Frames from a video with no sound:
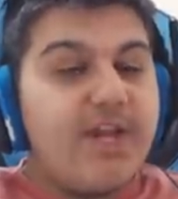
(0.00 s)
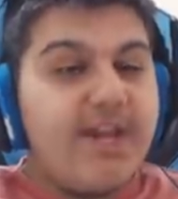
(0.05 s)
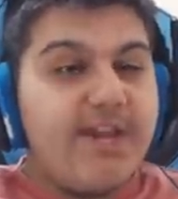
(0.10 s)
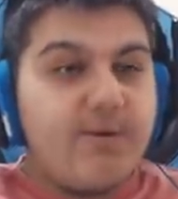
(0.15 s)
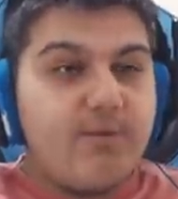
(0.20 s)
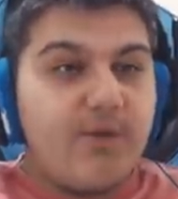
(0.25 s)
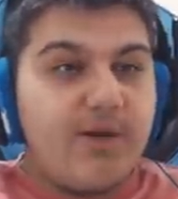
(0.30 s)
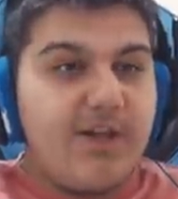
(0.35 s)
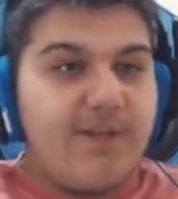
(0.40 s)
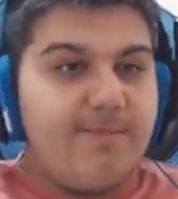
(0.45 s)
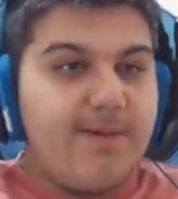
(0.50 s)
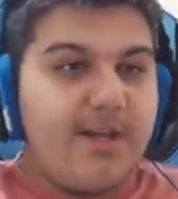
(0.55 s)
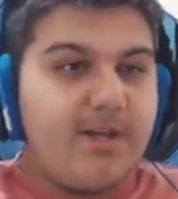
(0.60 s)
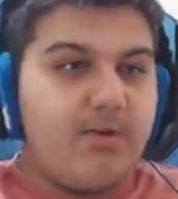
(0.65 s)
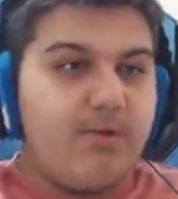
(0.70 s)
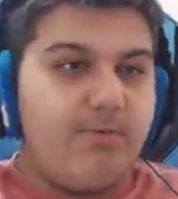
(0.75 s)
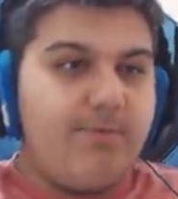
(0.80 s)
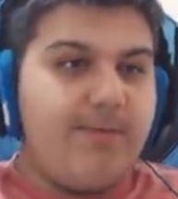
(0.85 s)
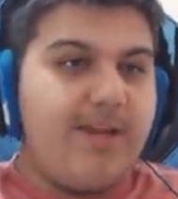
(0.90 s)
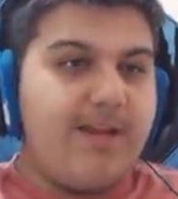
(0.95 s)
Yeni kural
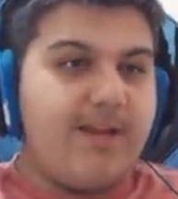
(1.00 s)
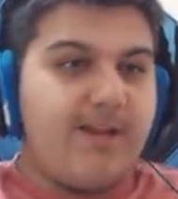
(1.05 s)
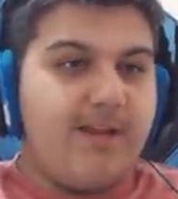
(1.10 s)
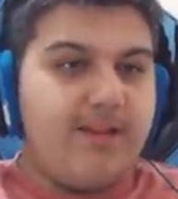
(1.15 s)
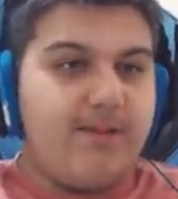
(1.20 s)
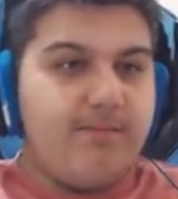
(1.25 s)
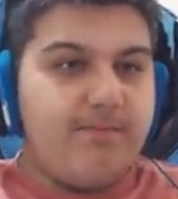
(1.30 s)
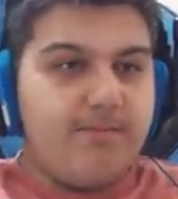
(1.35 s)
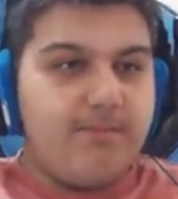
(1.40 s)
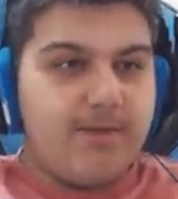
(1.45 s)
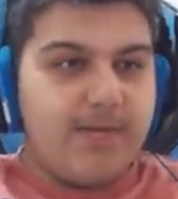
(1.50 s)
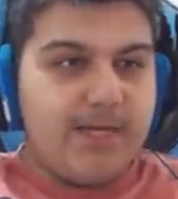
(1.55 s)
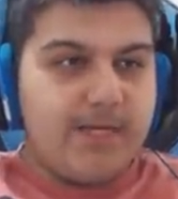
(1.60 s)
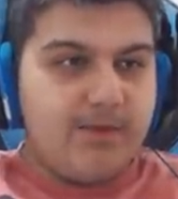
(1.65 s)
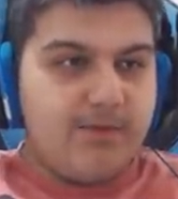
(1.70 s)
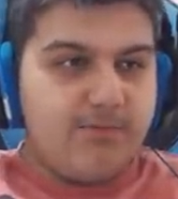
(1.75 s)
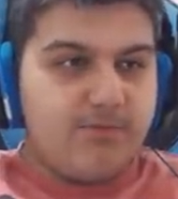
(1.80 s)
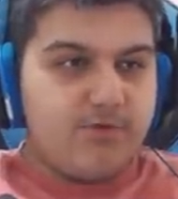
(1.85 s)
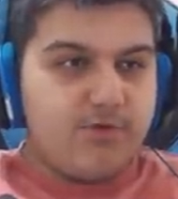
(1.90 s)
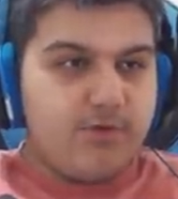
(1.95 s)
bekliyorum. Bekledim.
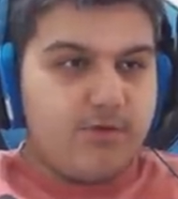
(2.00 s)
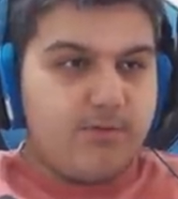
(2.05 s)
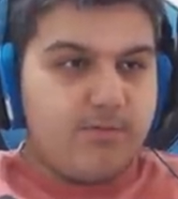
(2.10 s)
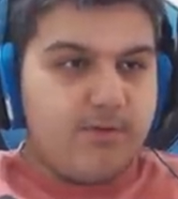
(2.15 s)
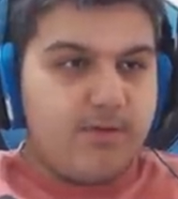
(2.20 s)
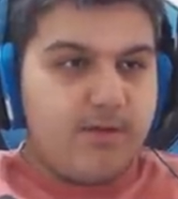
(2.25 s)
Bekliyorum şu an.